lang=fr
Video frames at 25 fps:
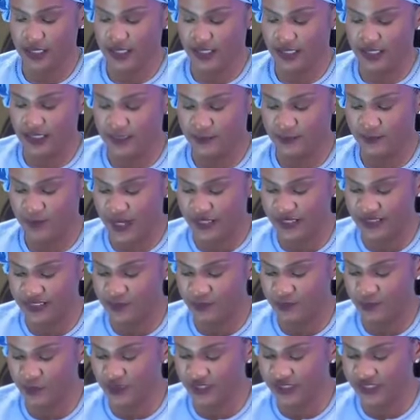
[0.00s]
Et les partis
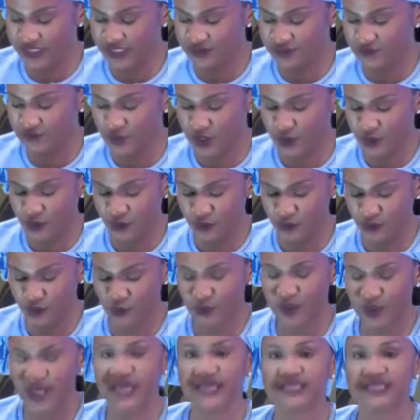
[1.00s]
politiques voient leur nombre